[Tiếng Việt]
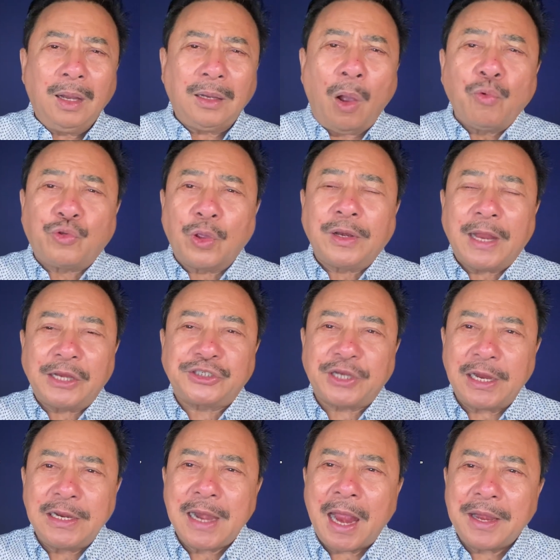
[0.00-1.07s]
Câu chuyện này
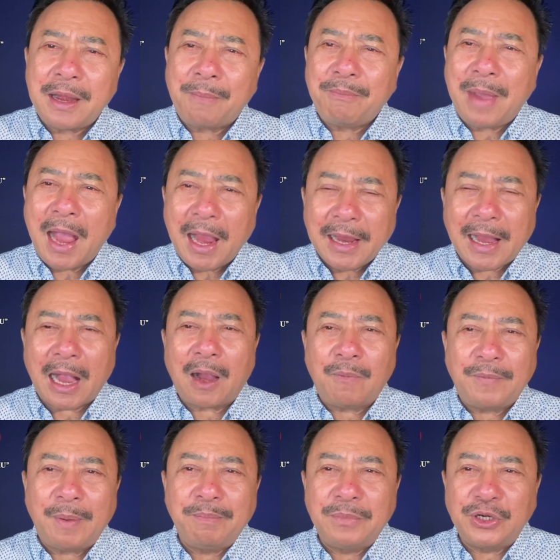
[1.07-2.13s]
xảy ra năm
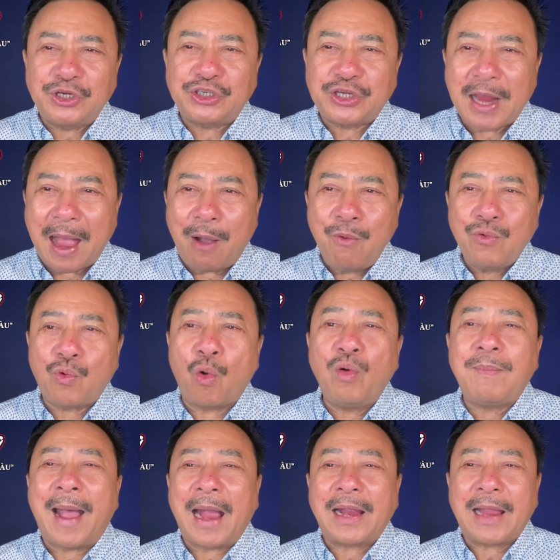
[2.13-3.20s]
2016 của
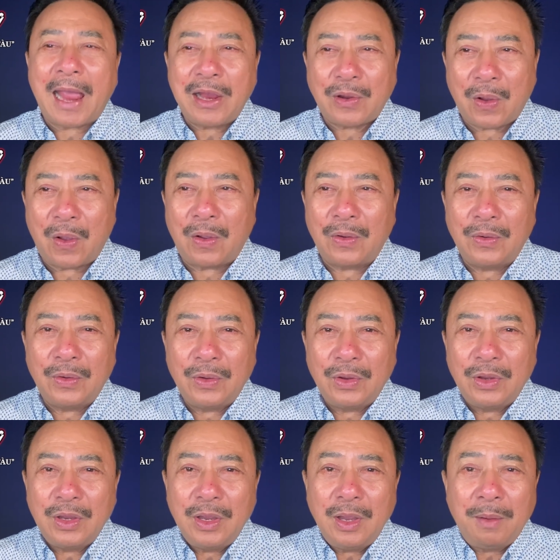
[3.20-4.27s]
bạn gái con,
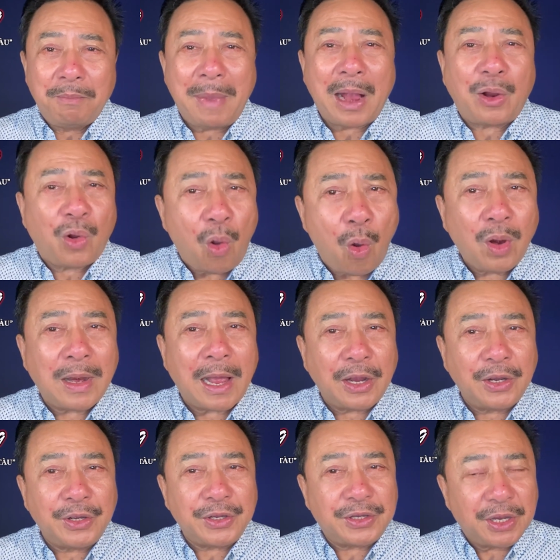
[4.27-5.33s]
mà con là
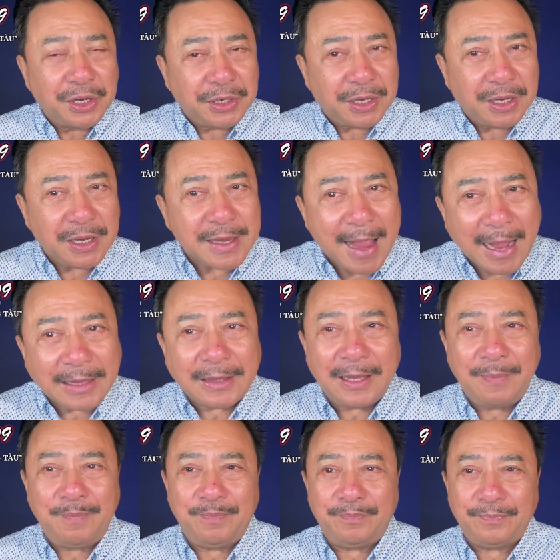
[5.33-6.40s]
người chứng kiến gián
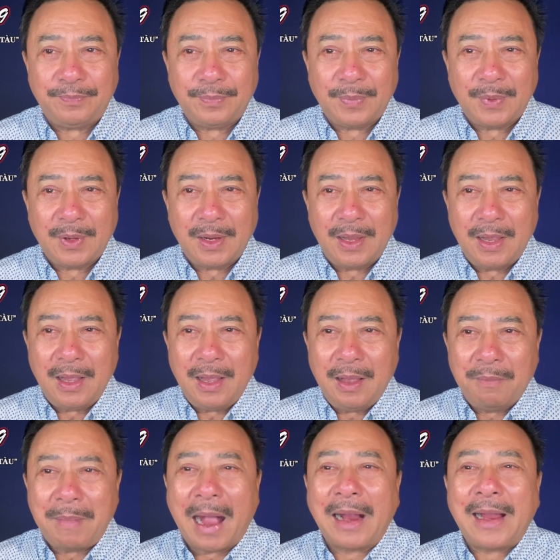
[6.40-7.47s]
tiếp.
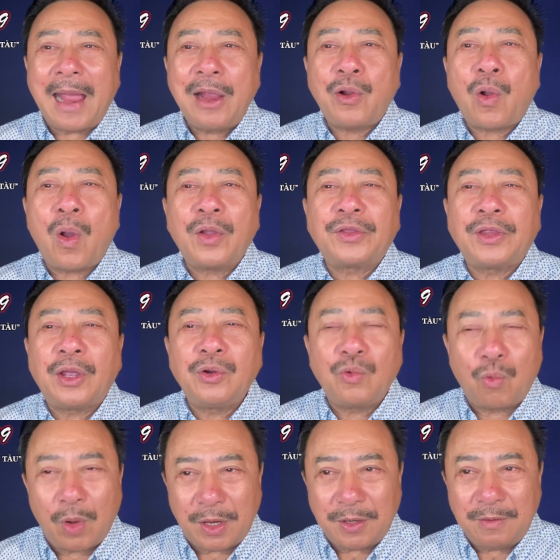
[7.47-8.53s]
Bạn gái con tên
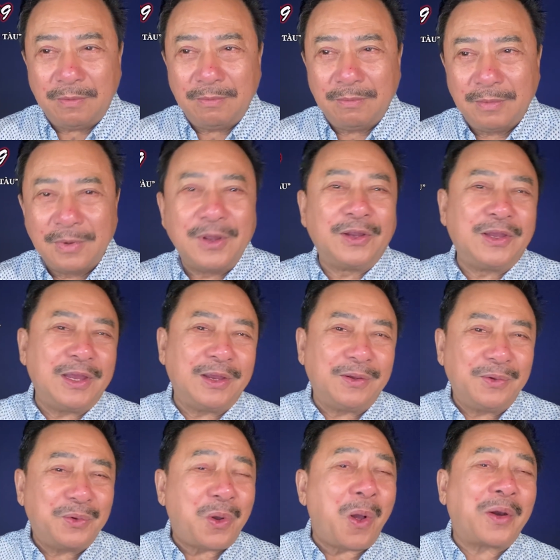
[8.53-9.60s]
Quỳnh, đương nhiên
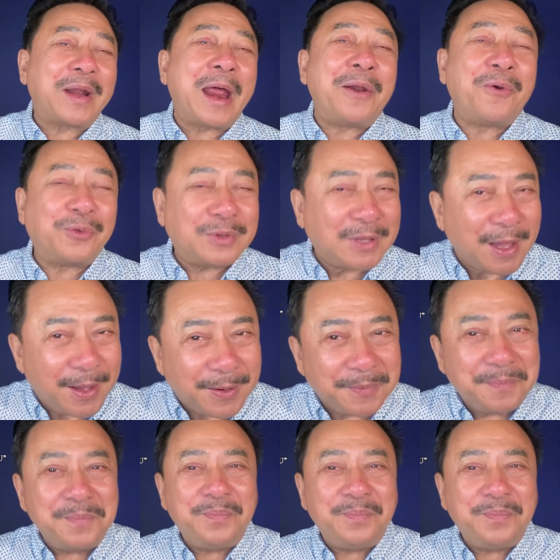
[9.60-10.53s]
con đã đổi tên.